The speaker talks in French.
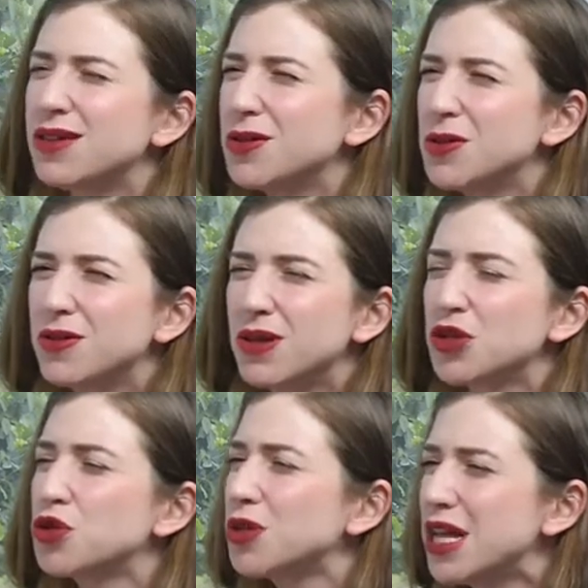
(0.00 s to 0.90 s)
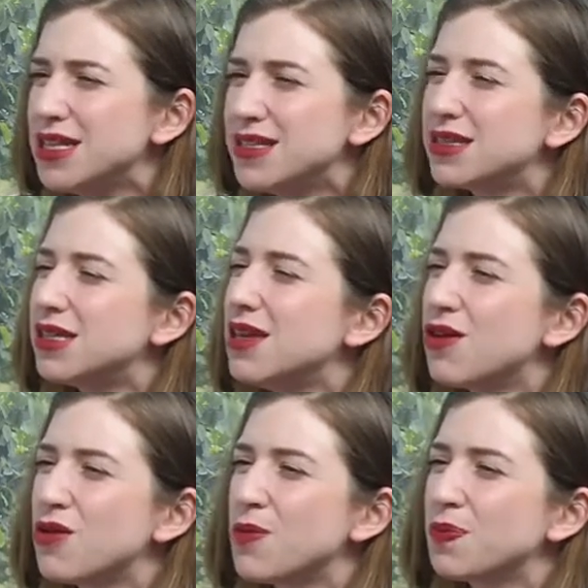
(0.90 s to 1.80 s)
un journaliste qui
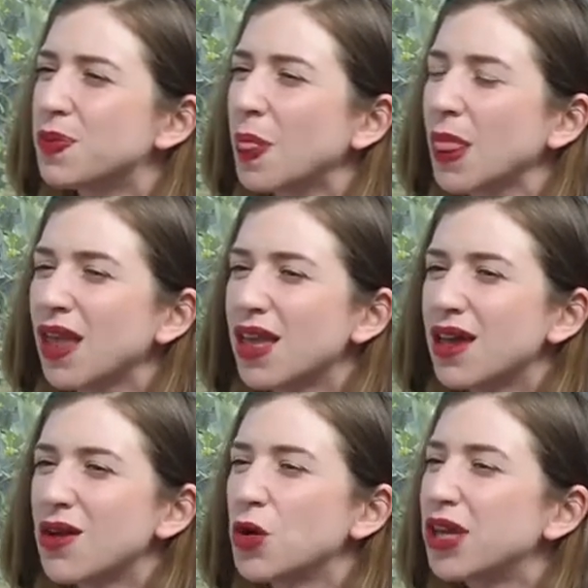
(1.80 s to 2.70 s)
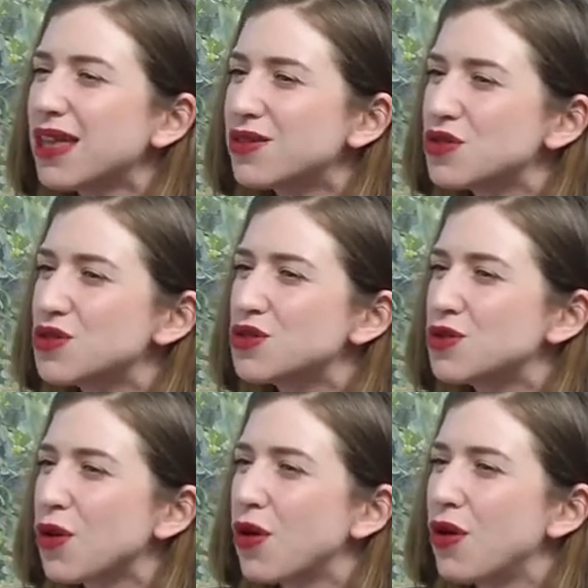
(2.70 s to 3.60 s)
enquête
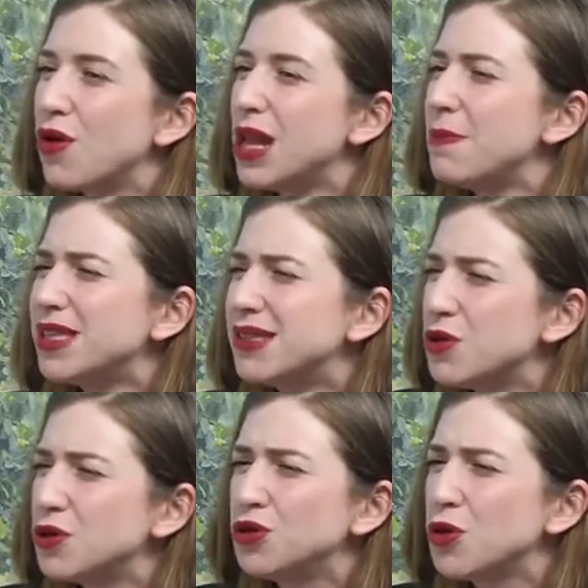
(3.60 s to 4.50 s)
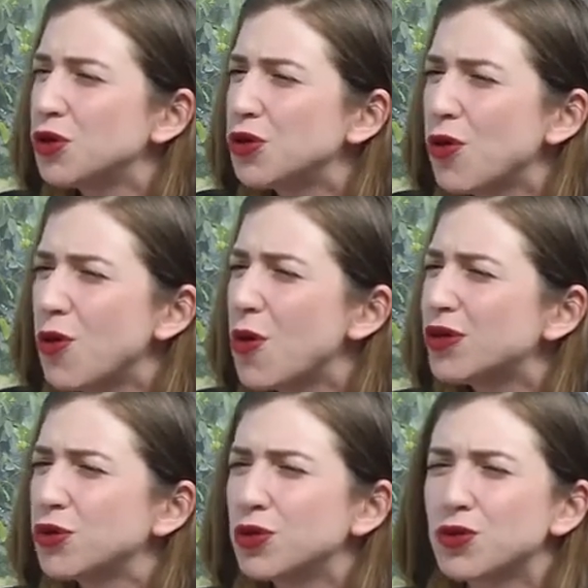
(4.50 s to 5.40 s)
sur la météo de Tokyo, où à
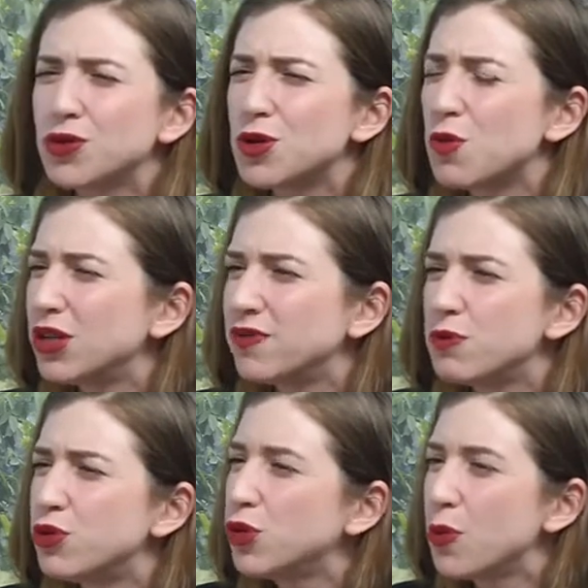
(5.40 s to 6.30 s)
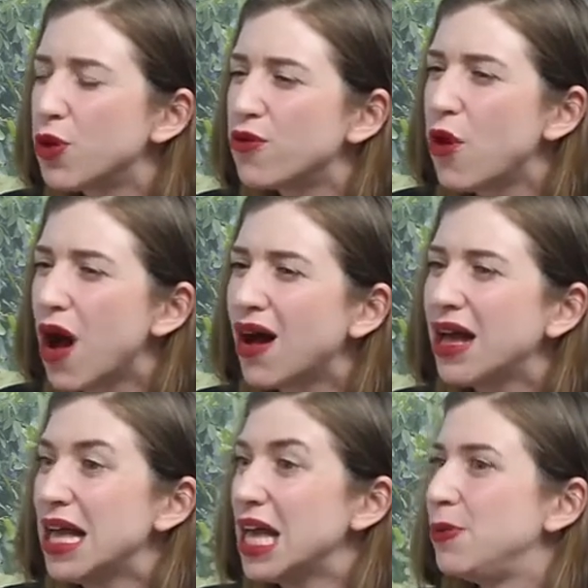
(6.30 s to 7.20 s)
Tokyo, justement, il ne fait plus que pleuvoir.
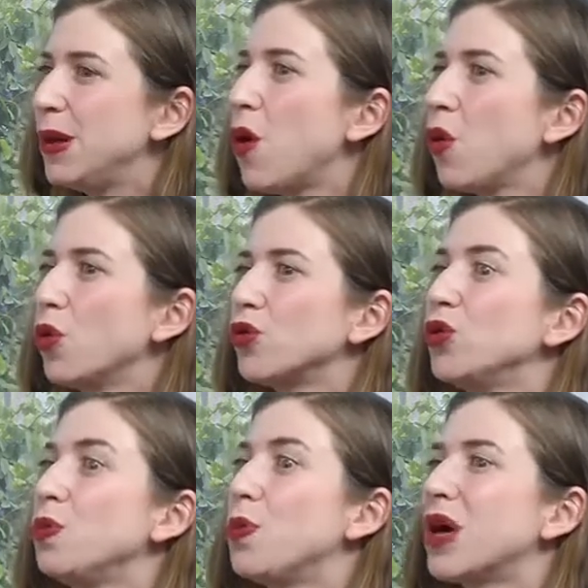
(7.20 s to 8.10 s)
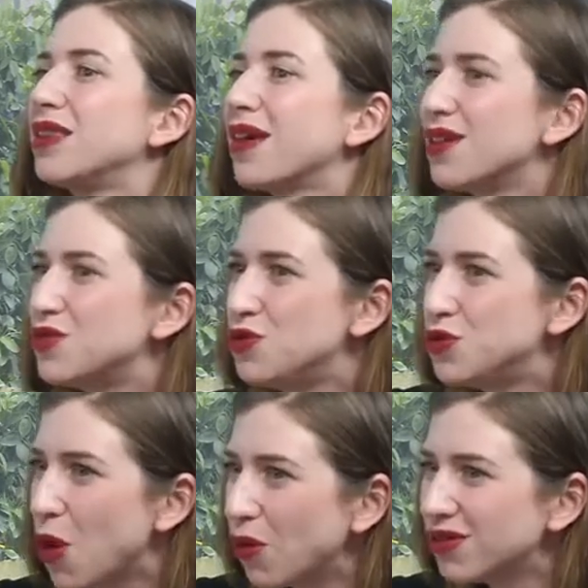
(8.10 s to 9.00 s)
Et puis, il rencontre une prêtresse du
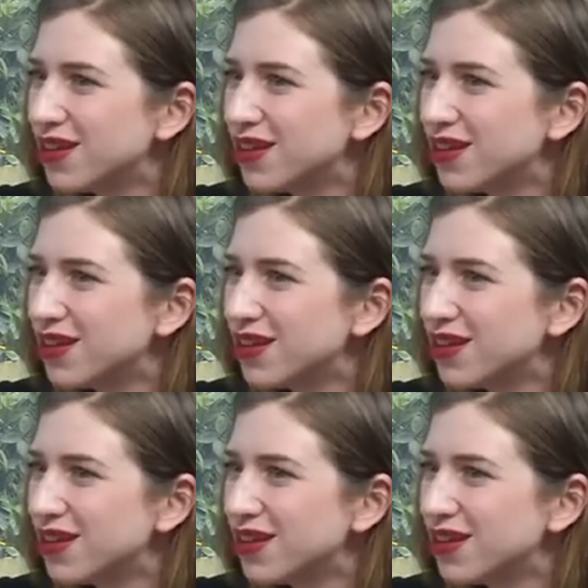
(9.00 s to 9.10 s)
temps,